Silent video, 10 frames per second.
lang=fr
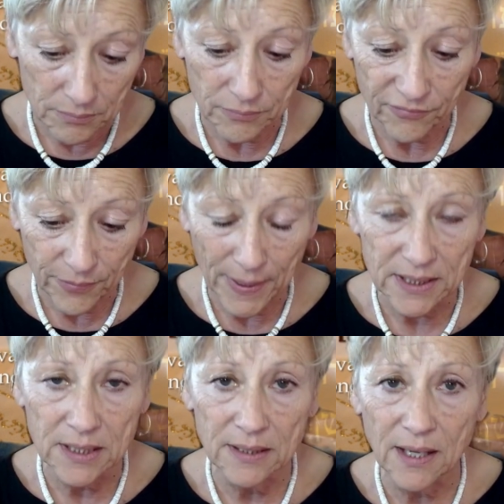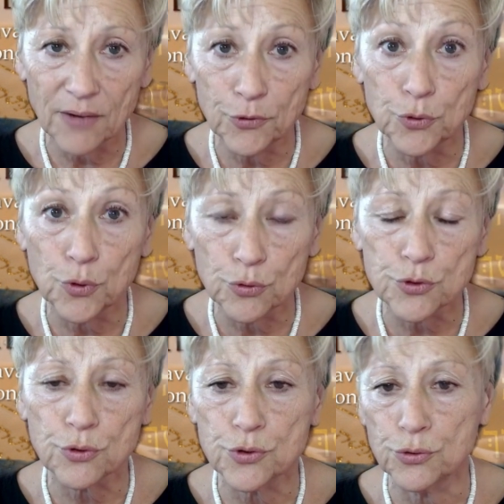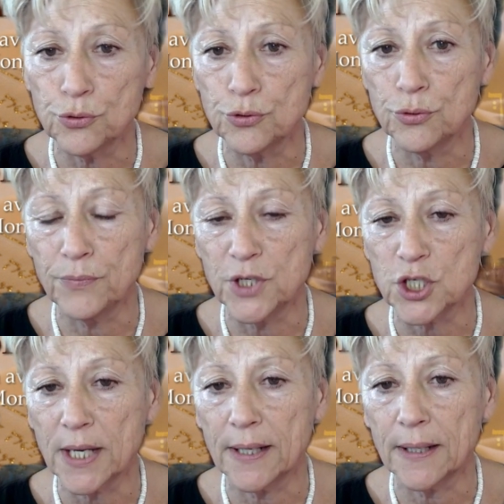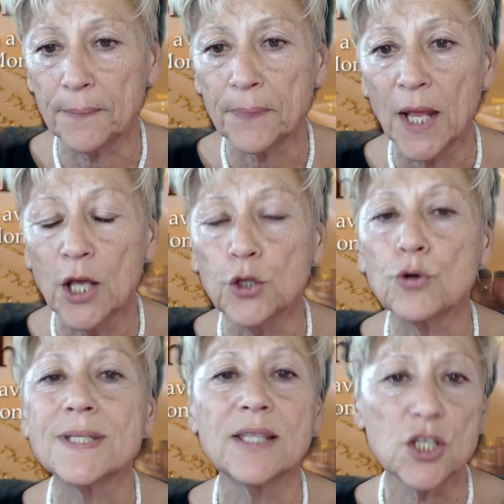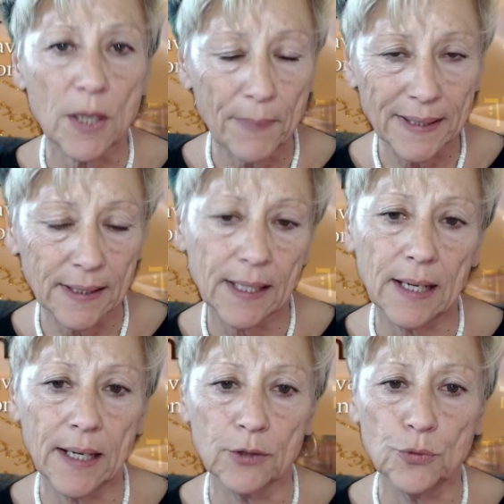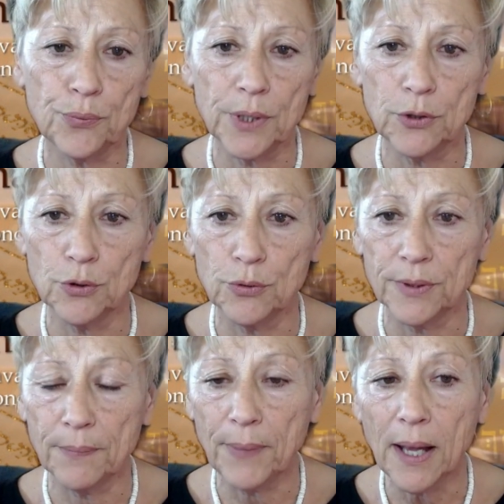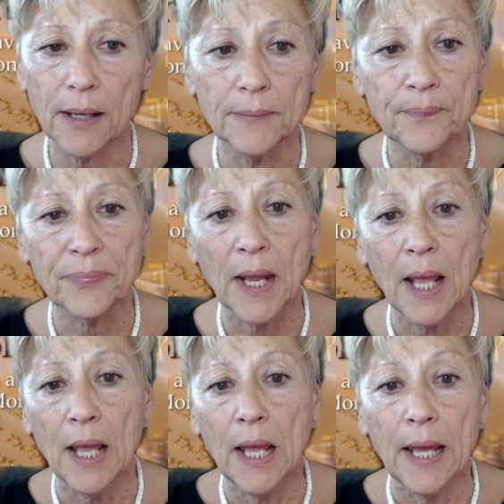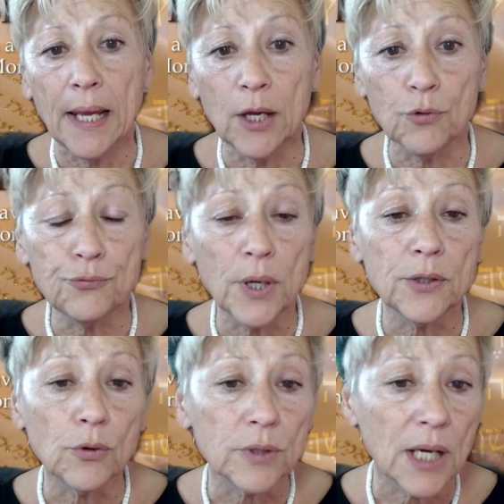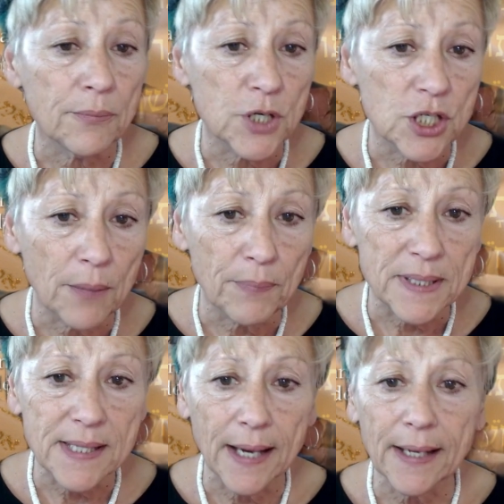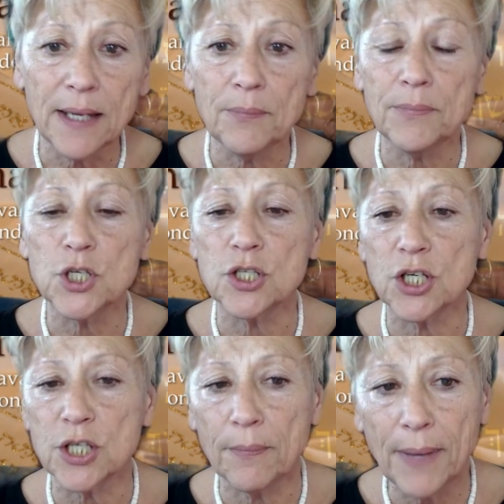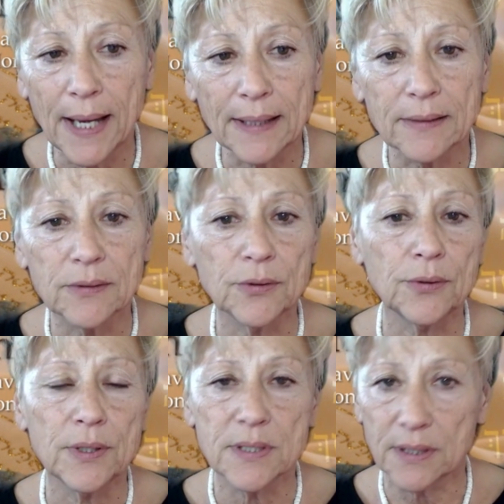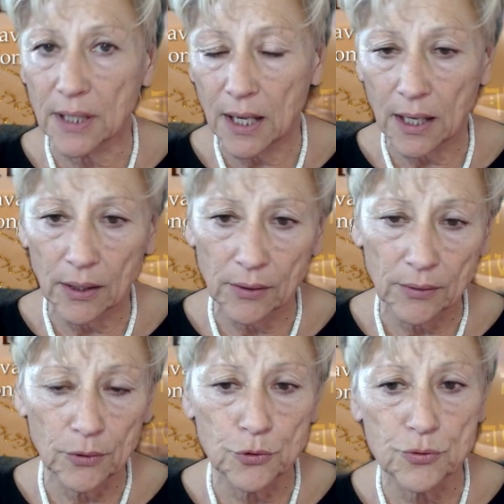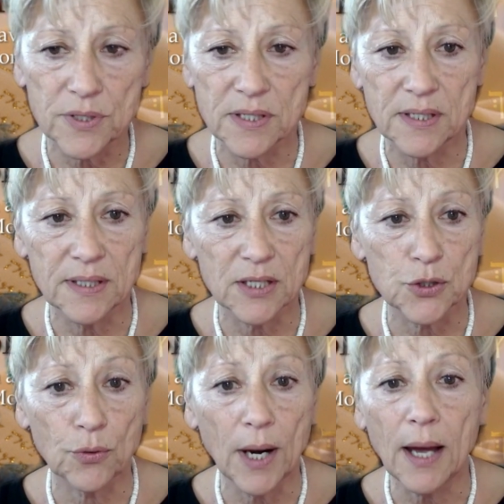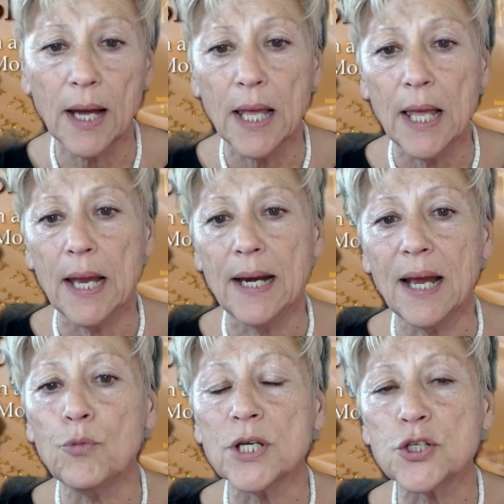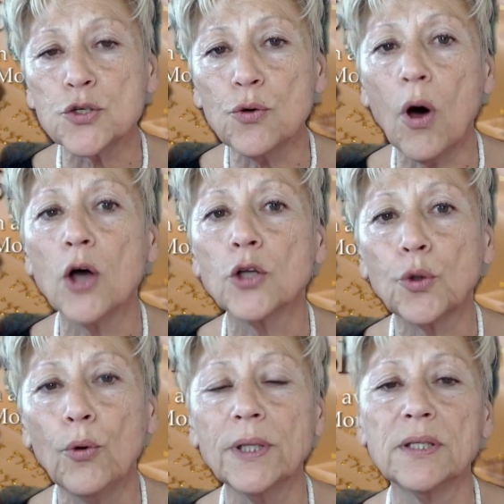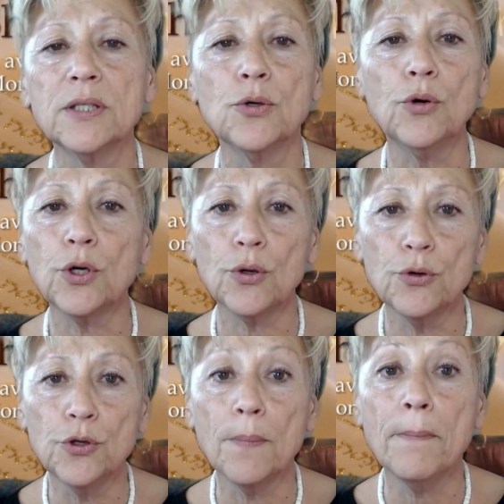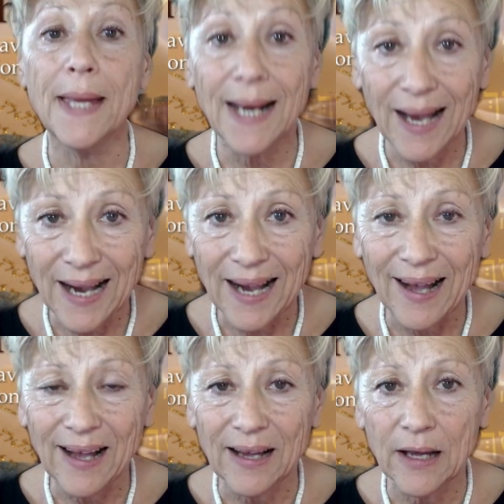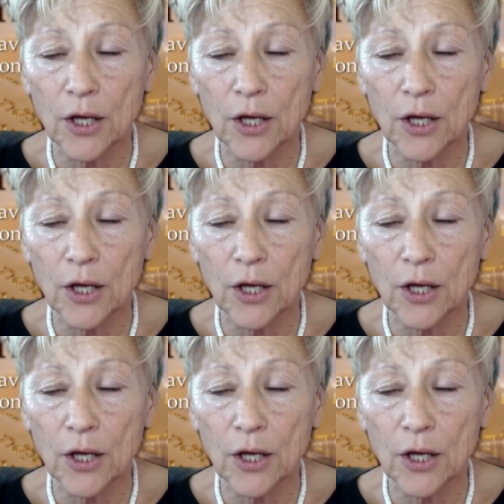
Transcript: fait partie des travaux de construction du Mishkan. Donc c'est déjà pas très clair depuis de le départ. Et on voit donc dans la Mishnah Pessarim, Mishnah Shabbat, euh, etc., euh, toutes ces citations-là, la moisson, entre autres, était donc une melacha,